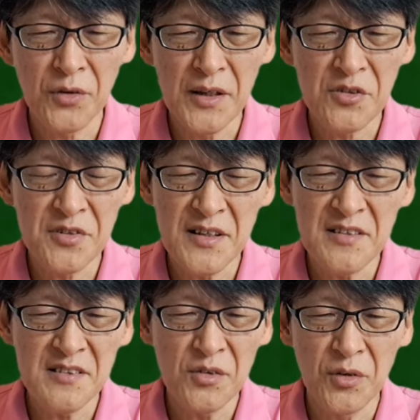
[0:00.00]
これ女性
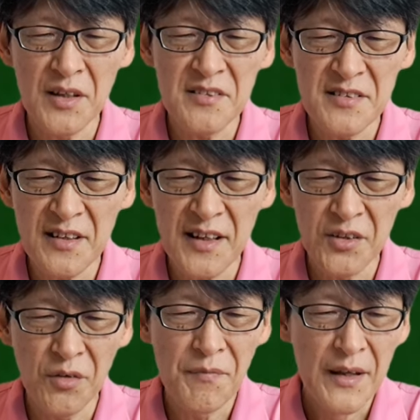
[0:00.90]
自身おかしいんじゃな
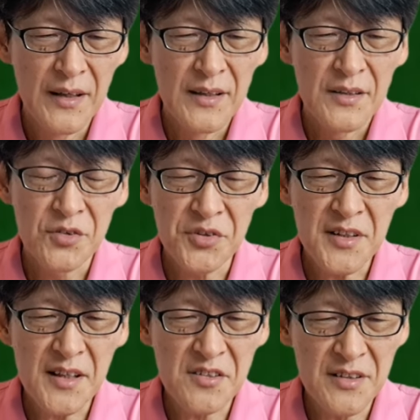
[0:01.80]
いのそし
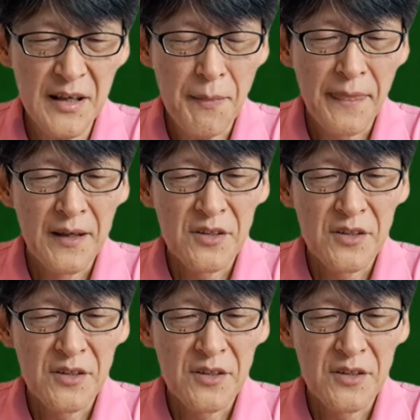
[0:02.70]
てですね、